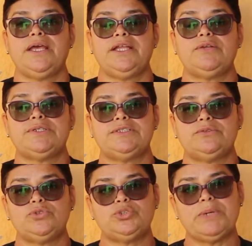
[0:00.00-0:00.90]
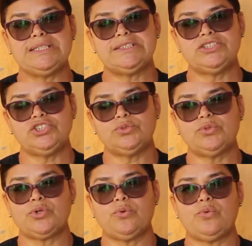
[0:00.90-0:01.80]
então assim, nos mais
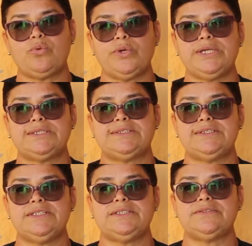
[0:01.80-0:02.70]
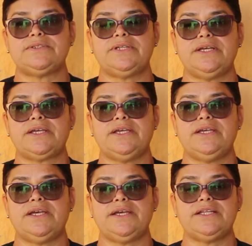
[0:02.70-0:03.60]
antigos que eu conheci, né,
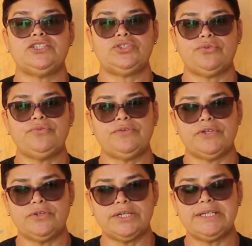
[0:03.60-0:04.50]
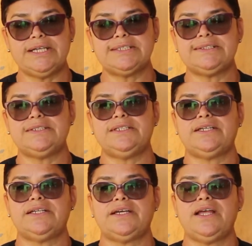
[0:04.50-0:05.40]
que ainda estão vivos, é a dona
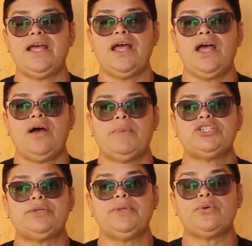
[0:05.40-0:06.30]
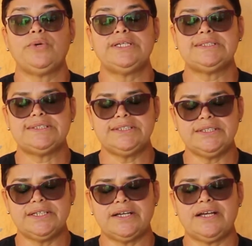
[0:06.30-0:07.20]
Telecília, né, mas também
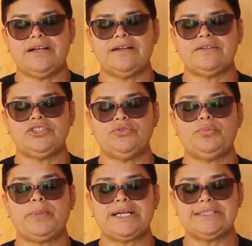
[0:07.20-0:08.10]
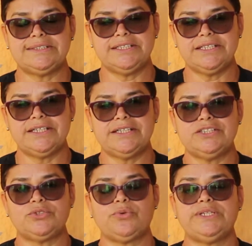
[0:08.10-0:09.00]
conheci, a, tive o prazer né,
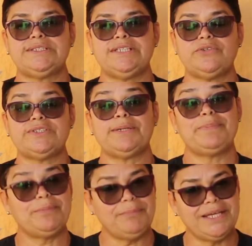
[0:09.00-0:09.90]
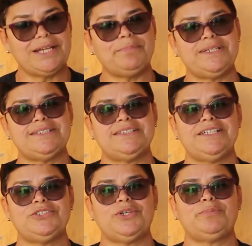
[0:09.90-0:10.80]
de conhecer a nossa primeira
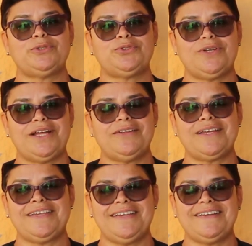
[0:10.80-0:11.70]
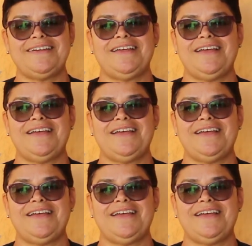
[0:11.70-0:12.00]
presidente do apostolado aqui,